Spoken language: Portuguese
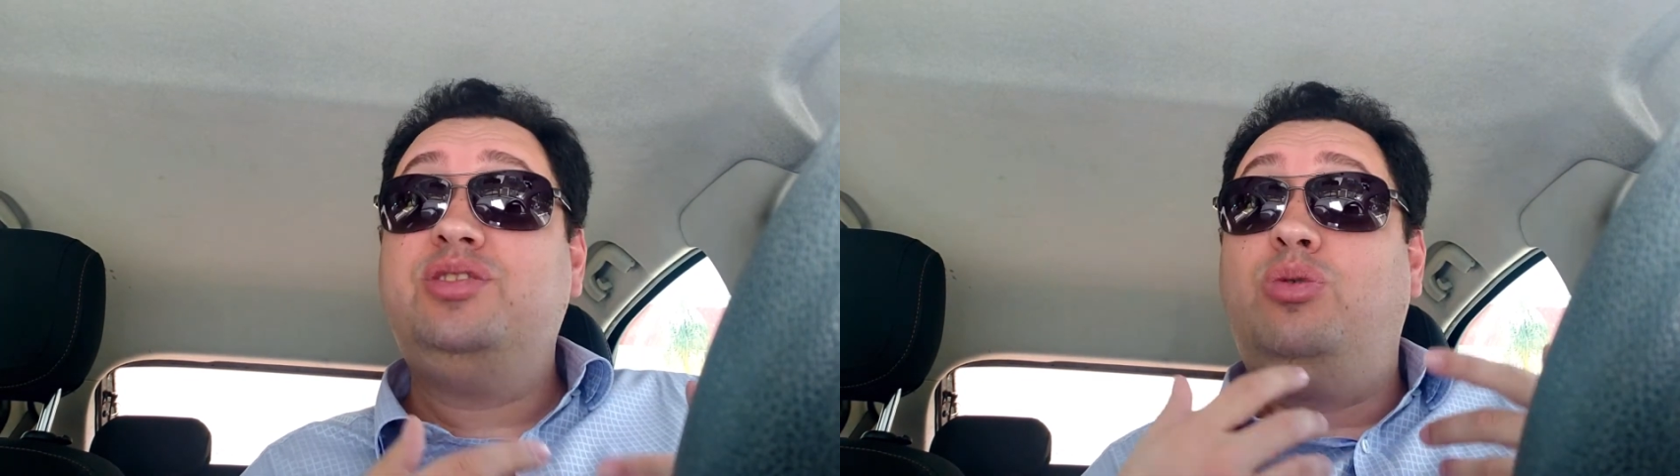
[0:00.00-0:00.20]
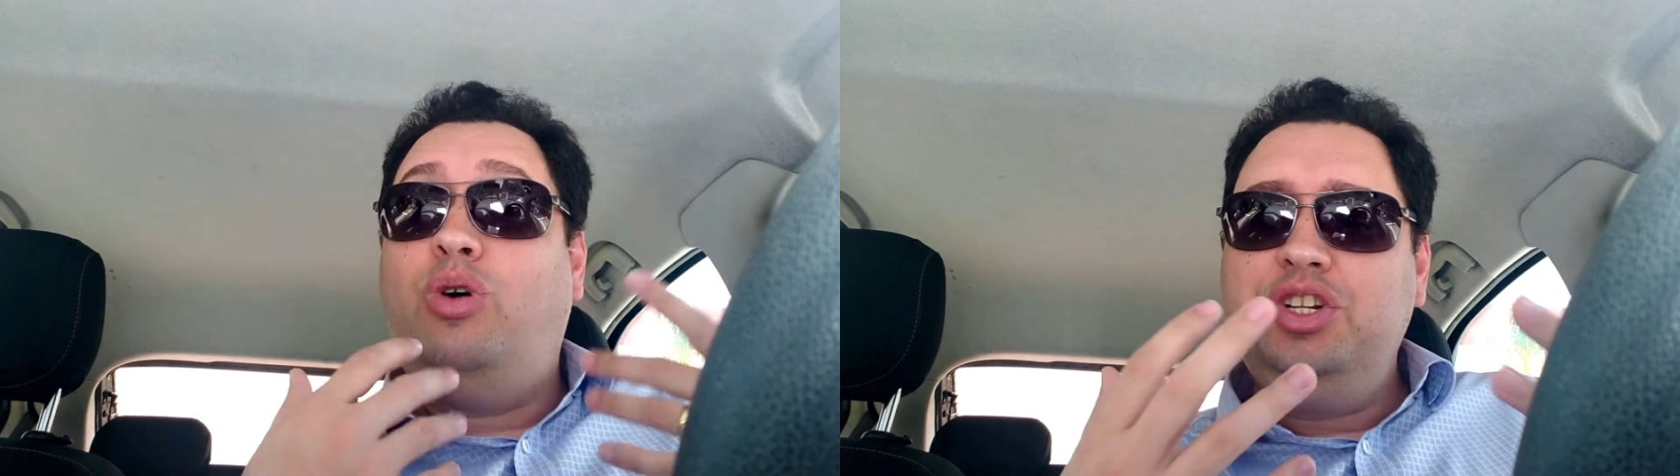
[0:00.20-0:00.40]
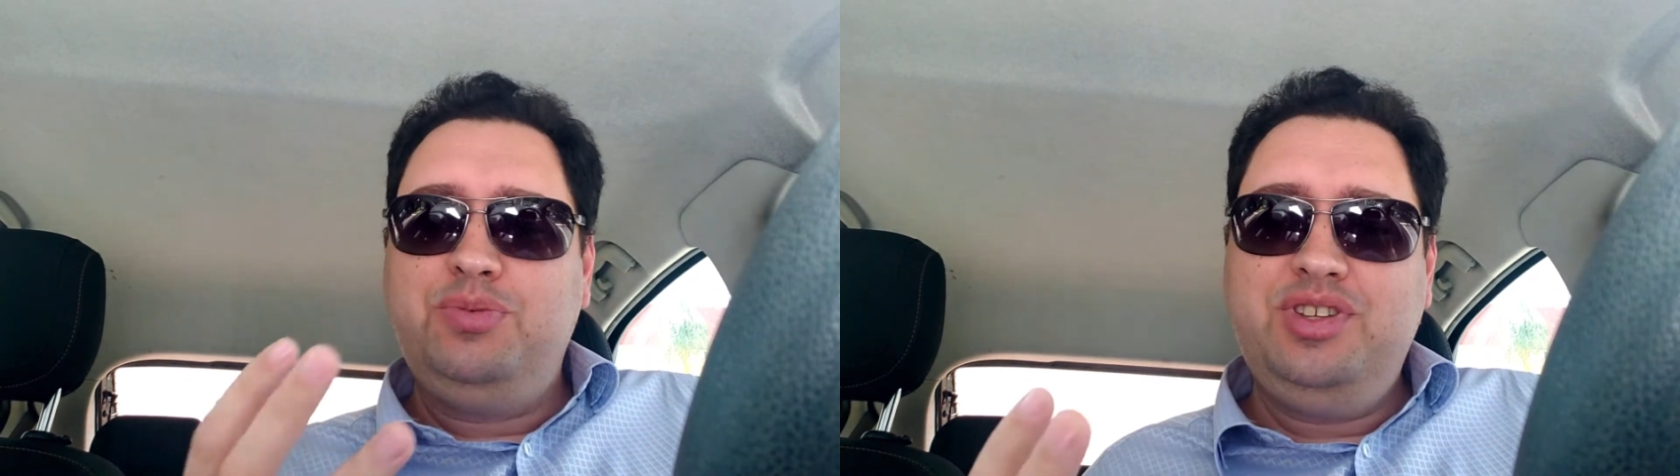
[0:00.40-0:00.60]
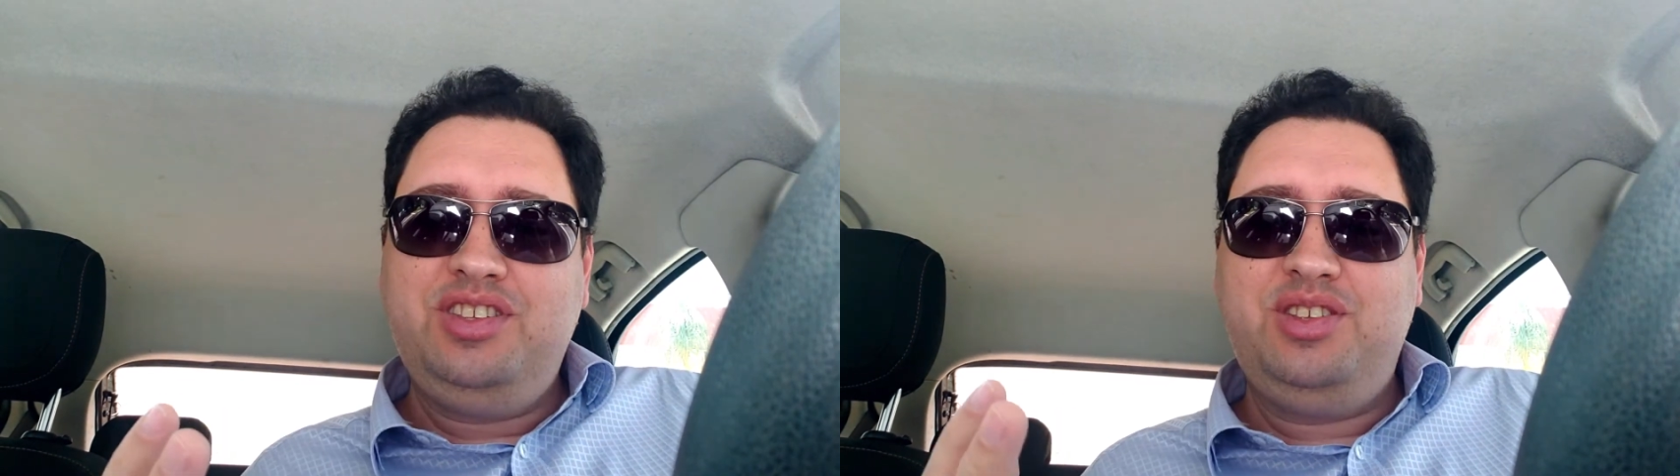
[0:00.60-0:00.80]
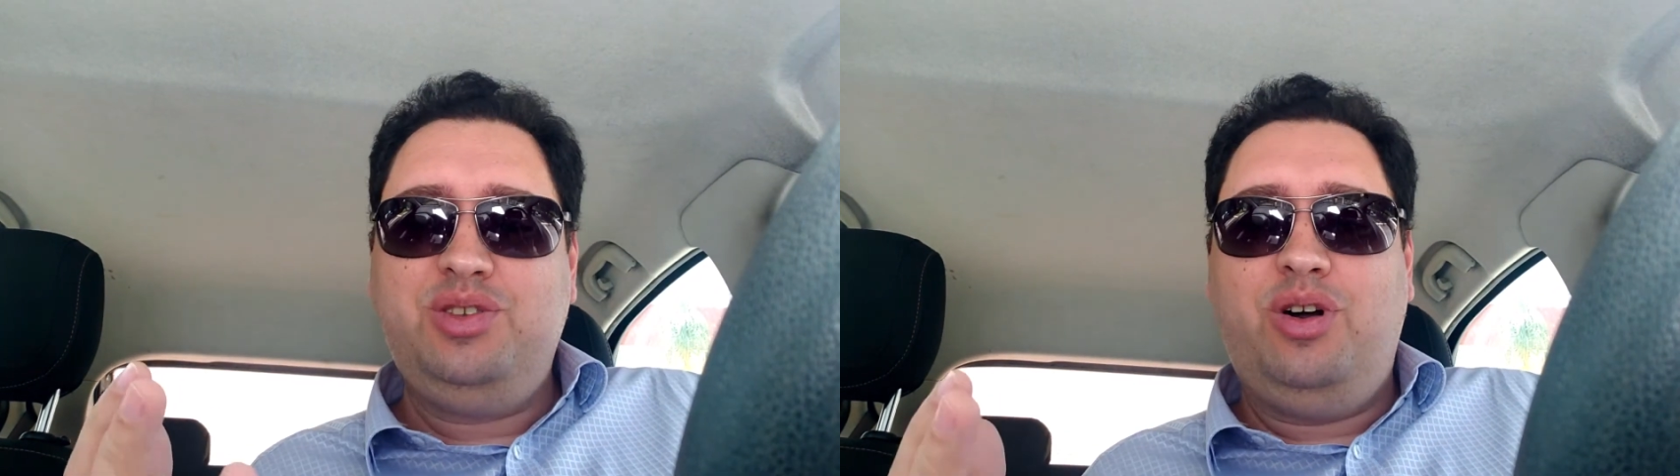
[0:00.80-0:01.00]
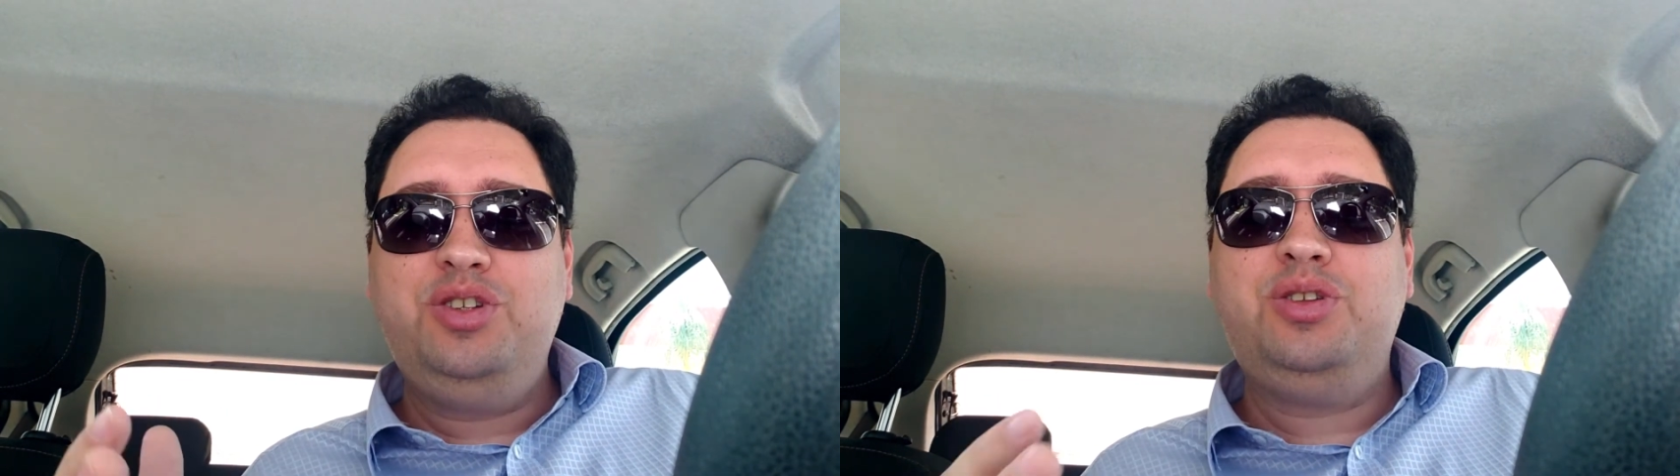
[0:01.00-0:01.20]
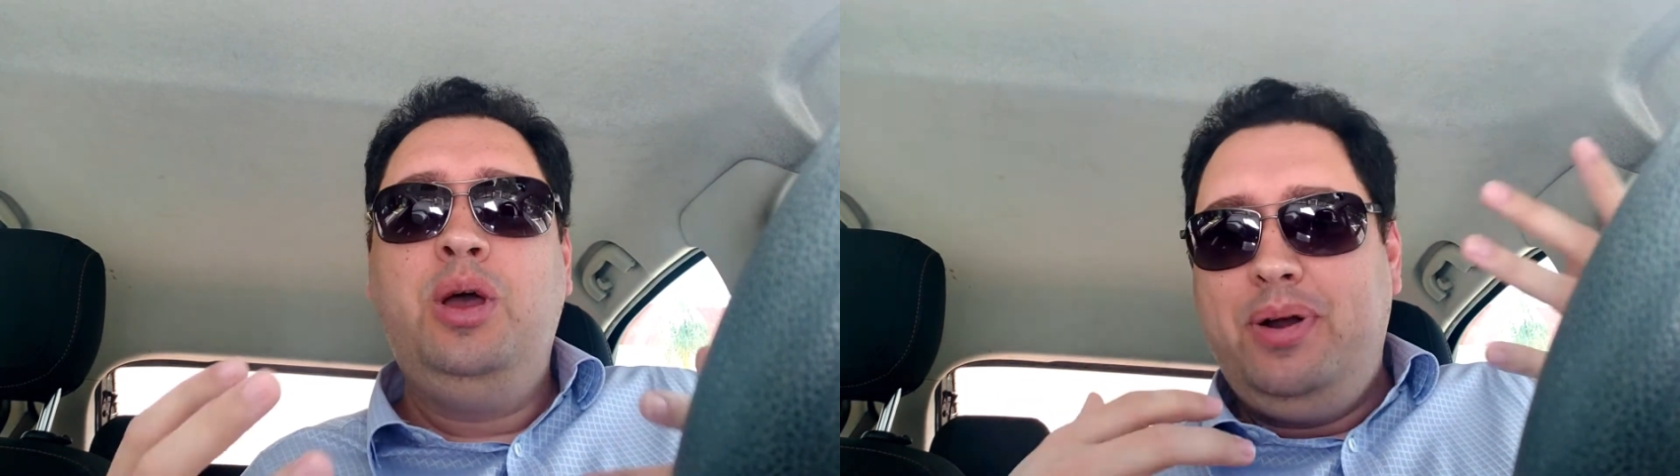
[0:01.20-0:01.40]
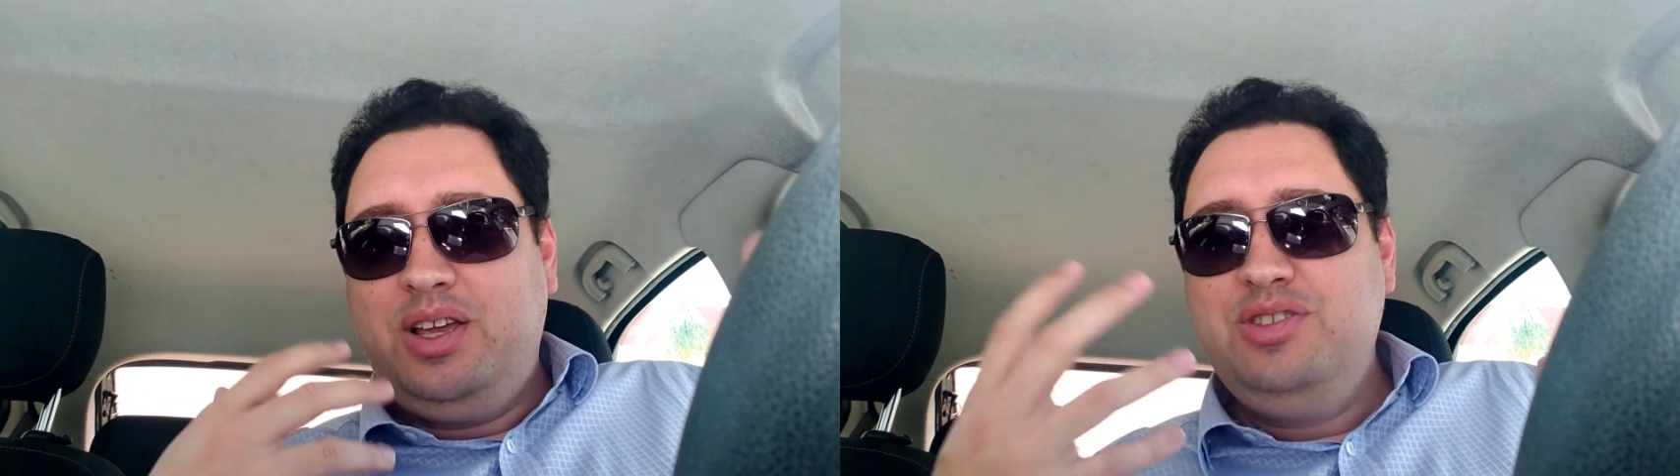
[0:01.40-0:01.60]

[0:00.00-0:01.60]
são ótimos acessórios para que